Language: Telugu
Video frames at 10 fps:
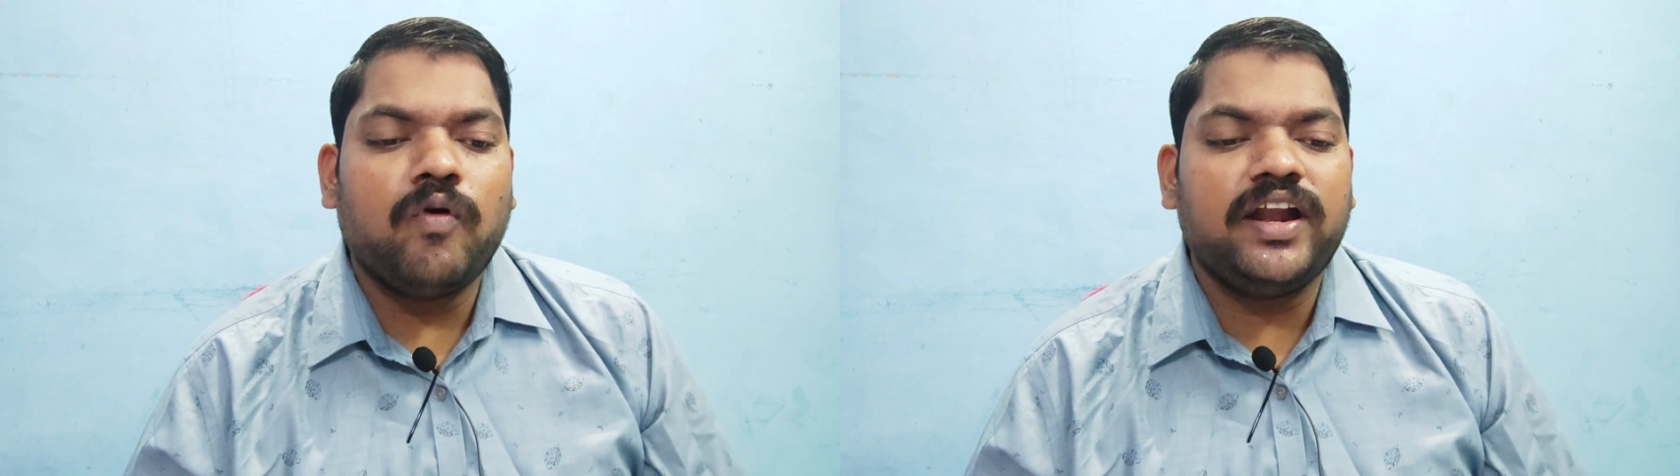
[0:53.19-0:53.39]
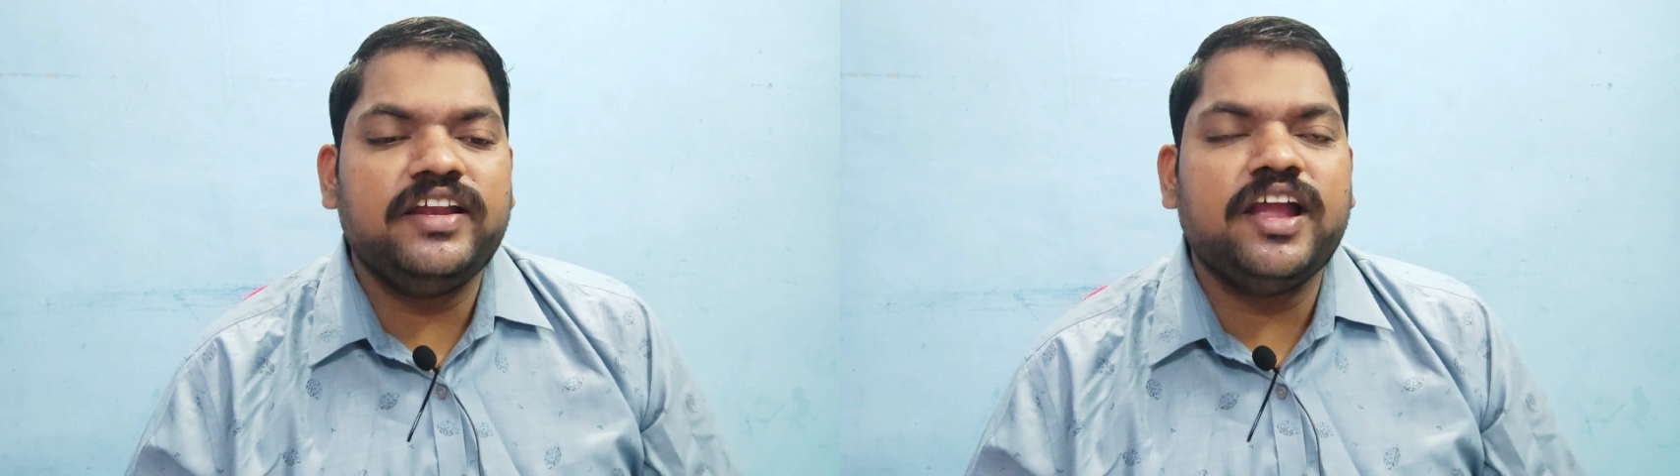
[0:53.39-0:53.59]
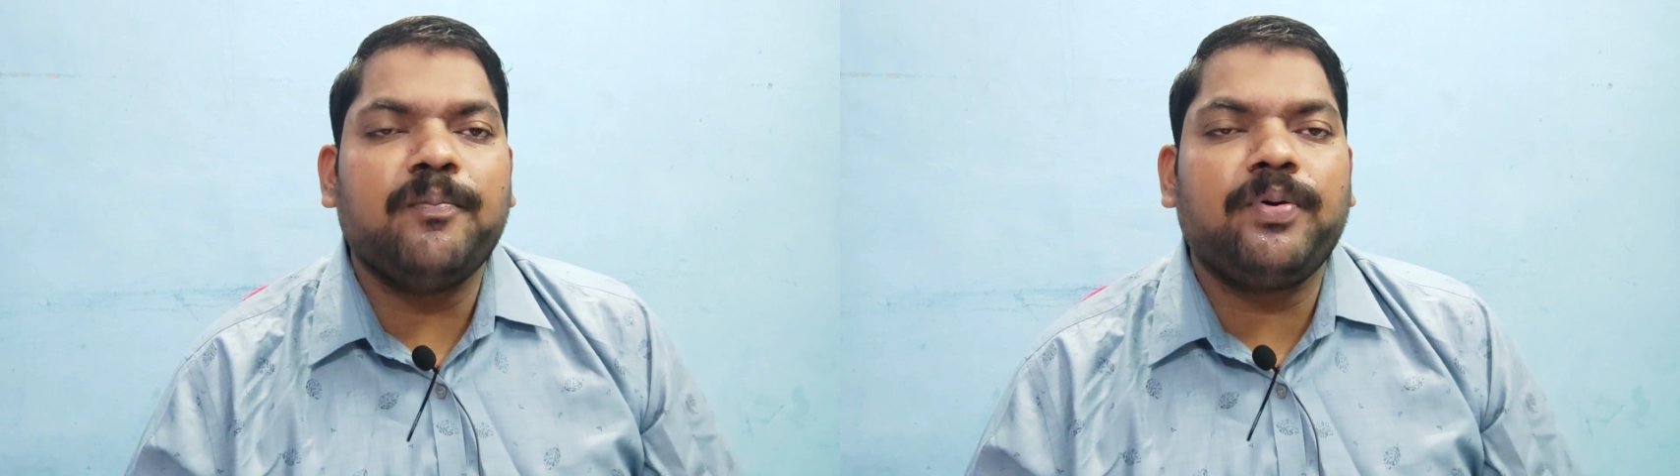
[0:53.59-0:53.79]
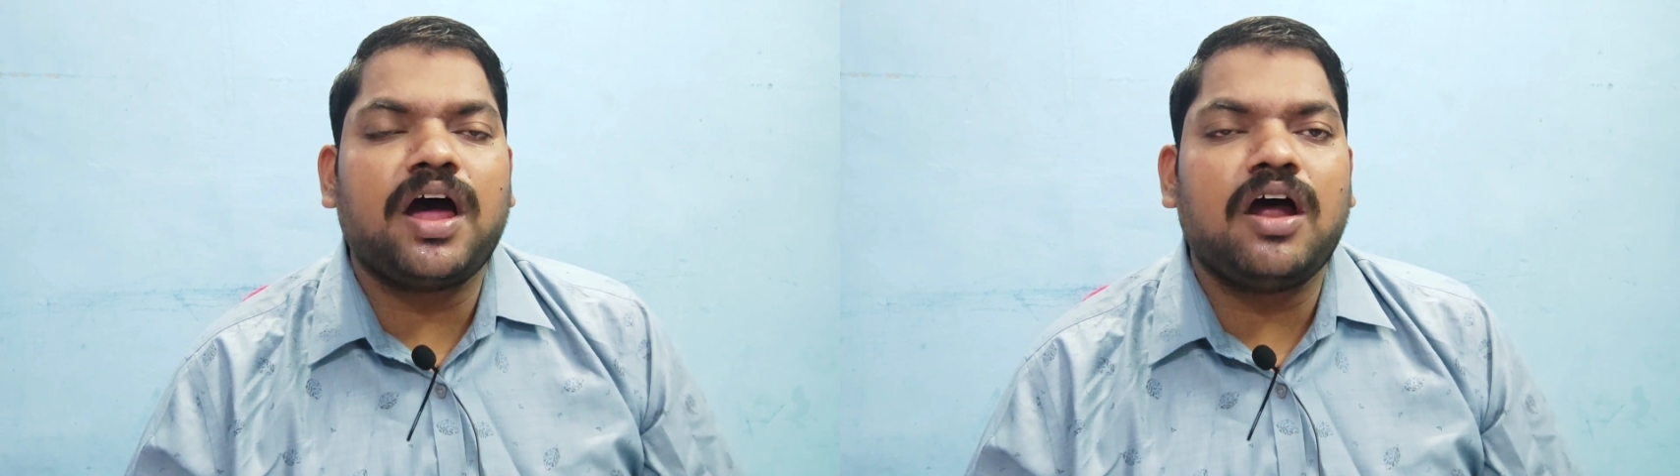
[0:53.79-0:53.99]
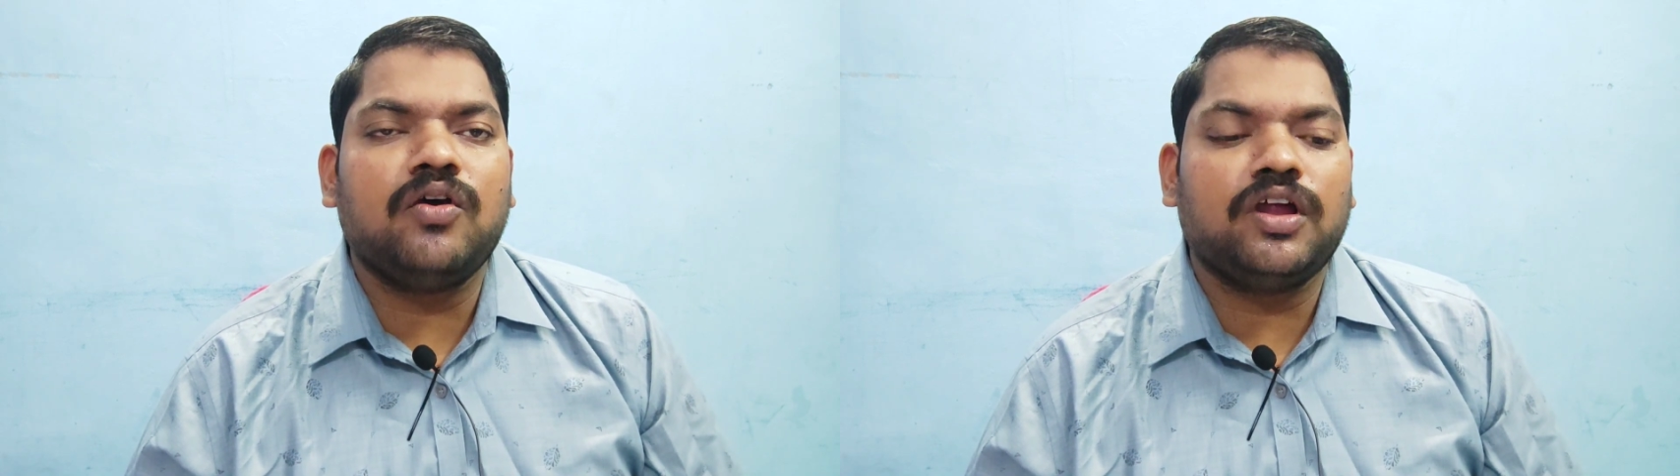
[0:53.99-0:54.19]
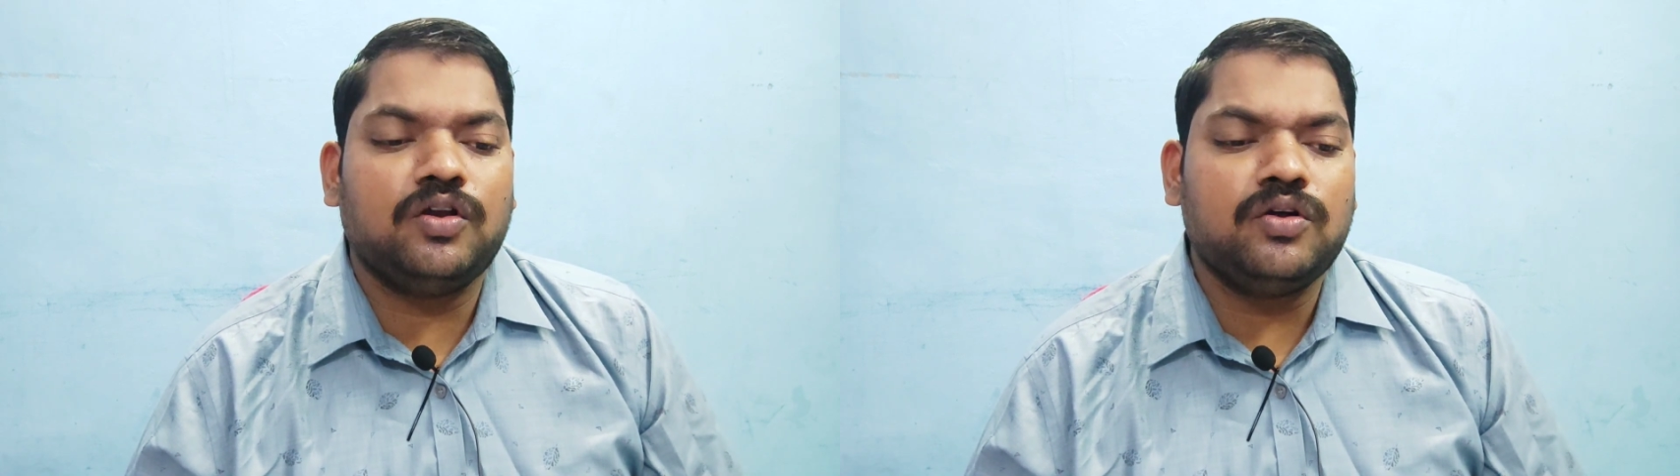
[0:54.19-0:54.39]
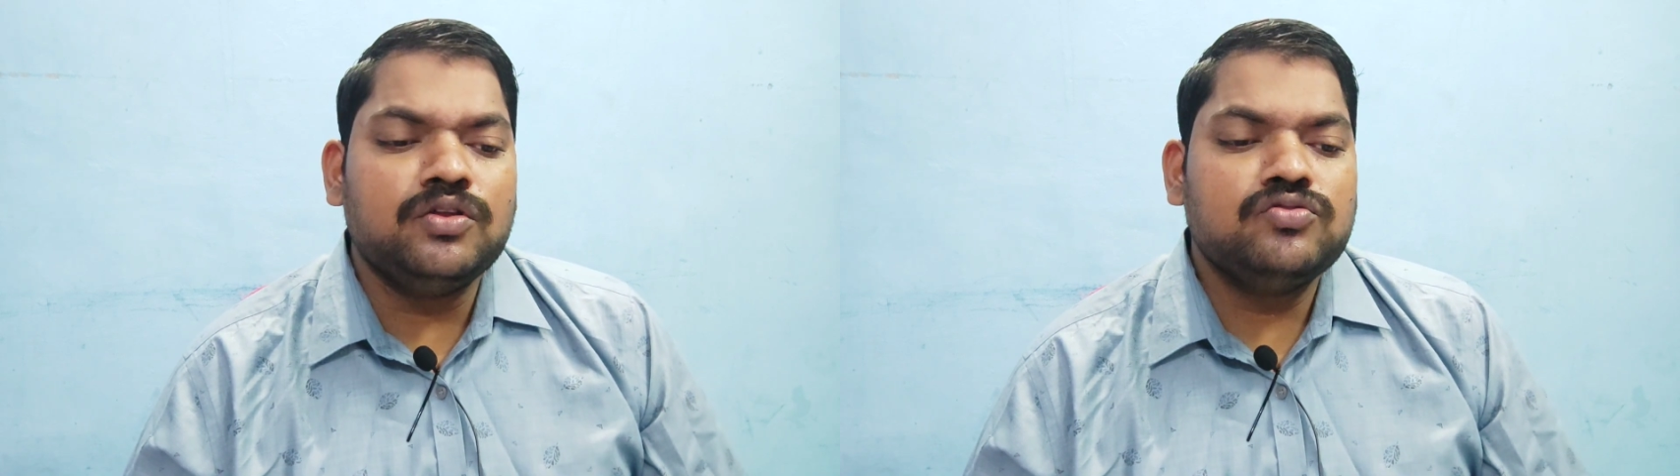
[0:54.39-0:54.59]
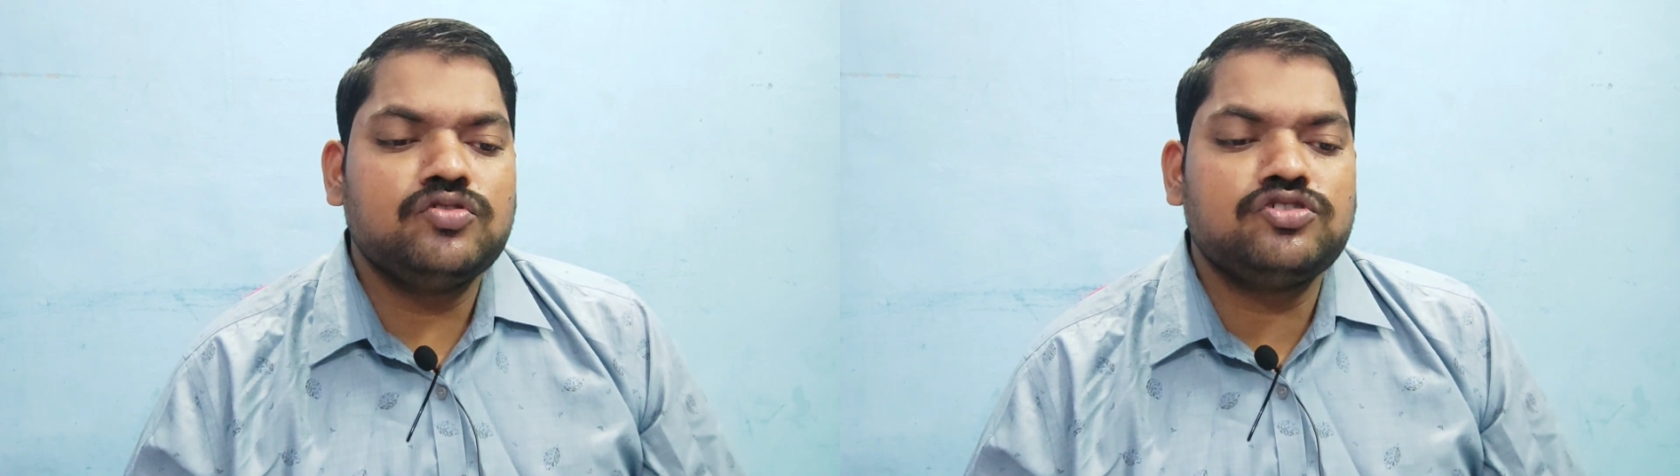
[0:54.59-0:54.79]
వన్యప్రాణులను
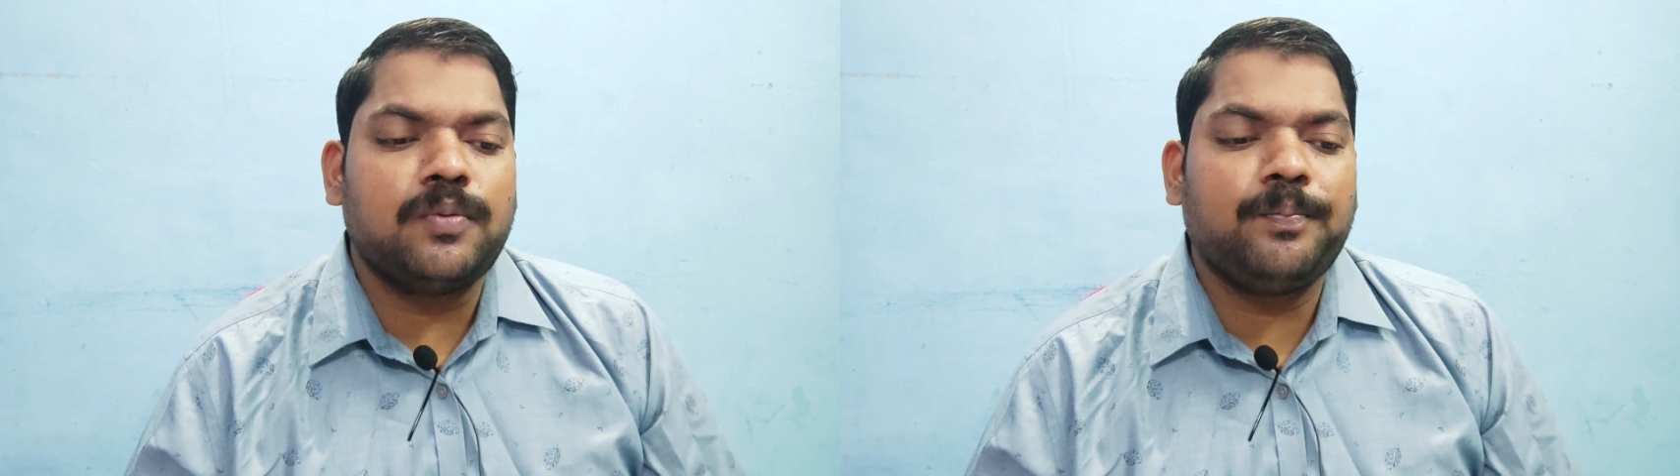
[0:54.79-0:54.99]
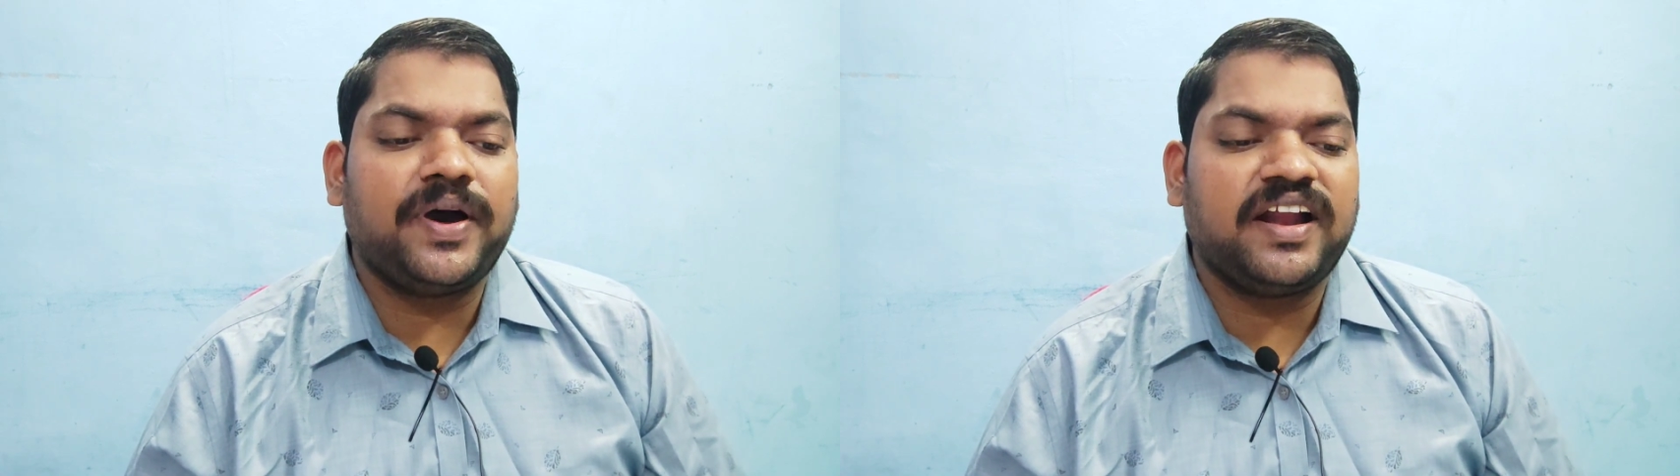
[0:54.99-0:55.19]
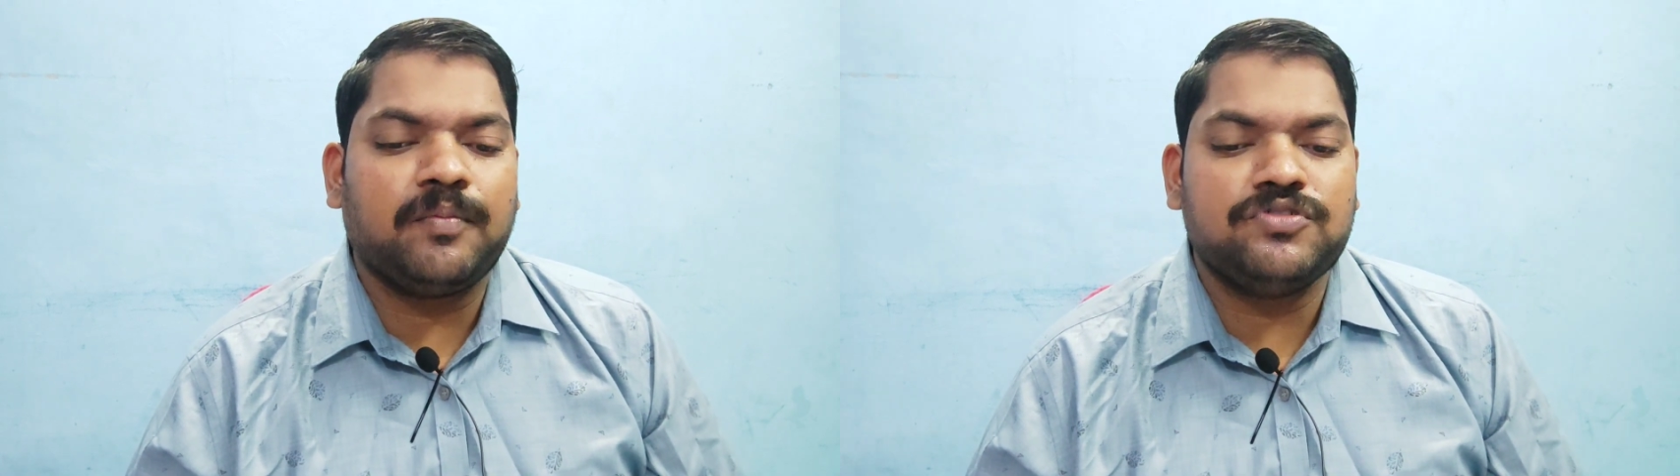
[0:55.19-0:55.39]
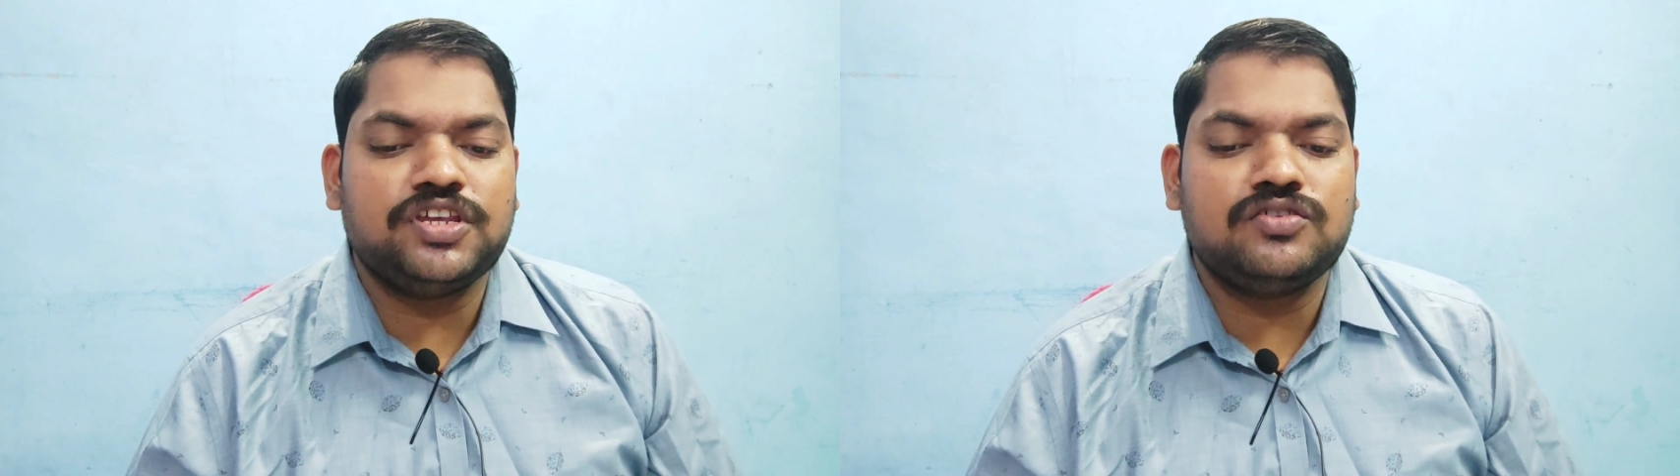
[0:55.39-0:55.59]
సుసంపన్నం